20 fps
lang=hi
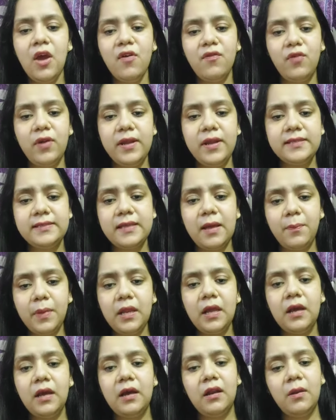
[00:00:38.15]
फॉर एग्जाम्पल
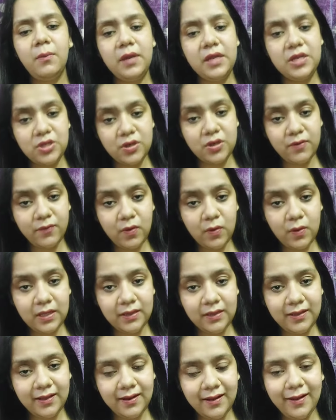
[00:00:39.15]
अगर हम इंटरव्यू के
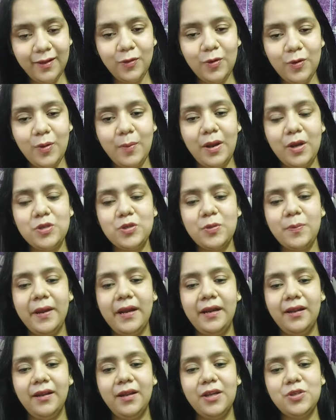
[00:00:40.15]
अंदर हैं तो हमारा जो
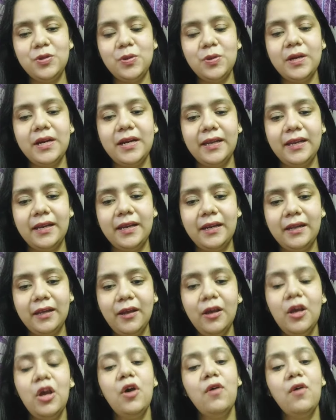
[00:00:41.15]
मैटर है जो कंटेंट है